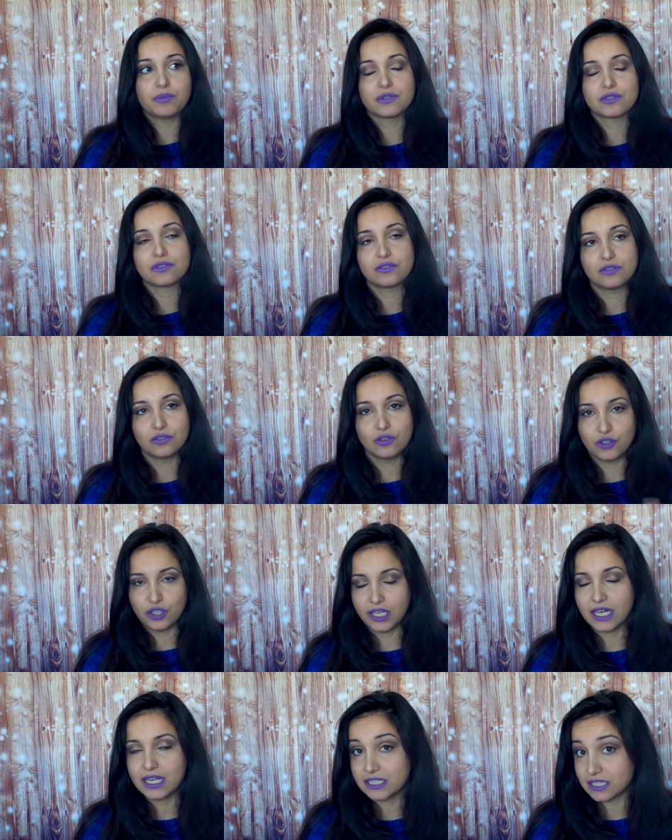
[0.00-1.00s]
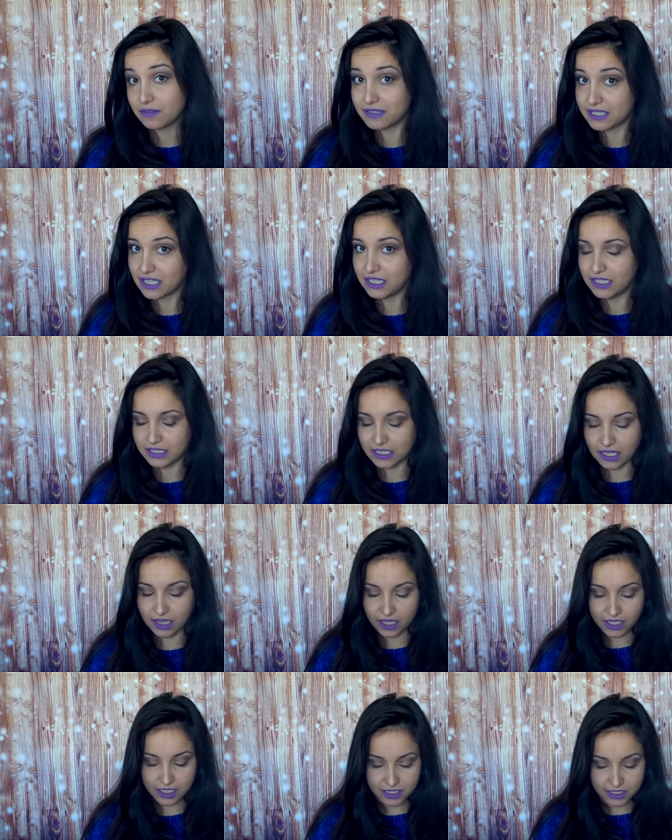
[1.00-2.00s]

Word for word: pues no llega hasta bastante tarde.